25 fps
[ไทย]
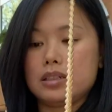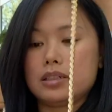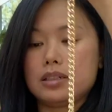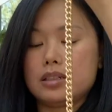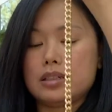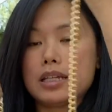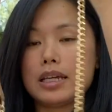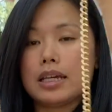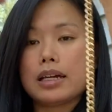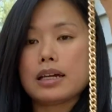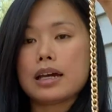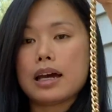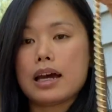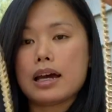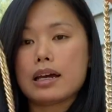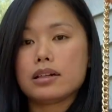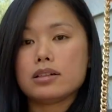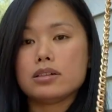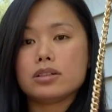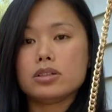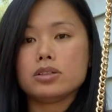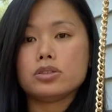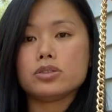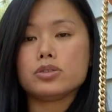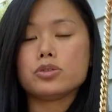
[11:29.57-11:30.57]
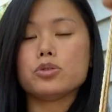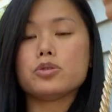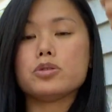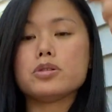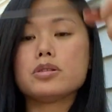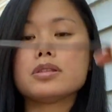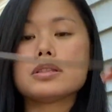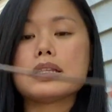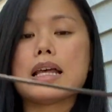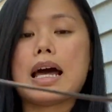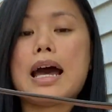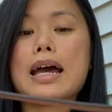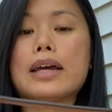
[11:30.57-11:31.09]
เนี่ยค่ะช่วง
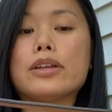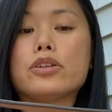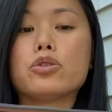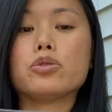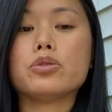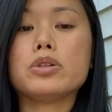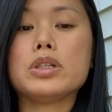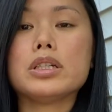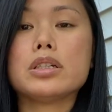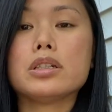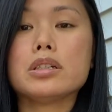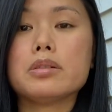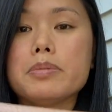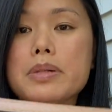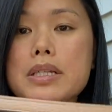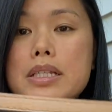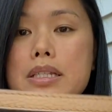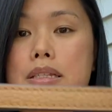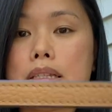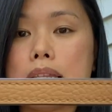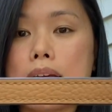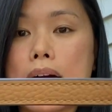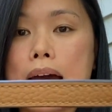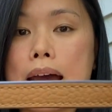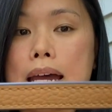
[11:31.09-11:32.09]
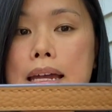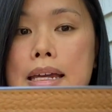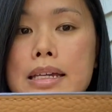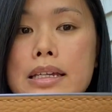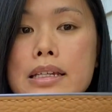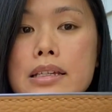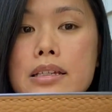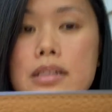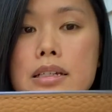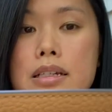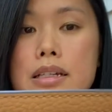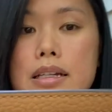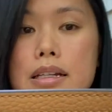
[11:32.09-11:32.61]
สายตรงนี้ก็จะเป็นสาย
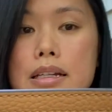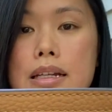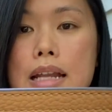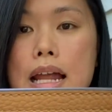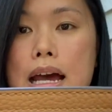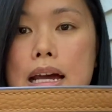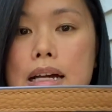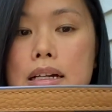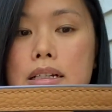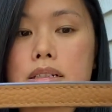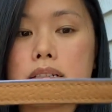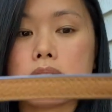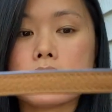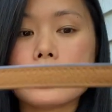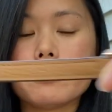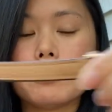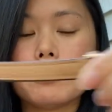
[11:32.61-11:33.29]
หนังใช่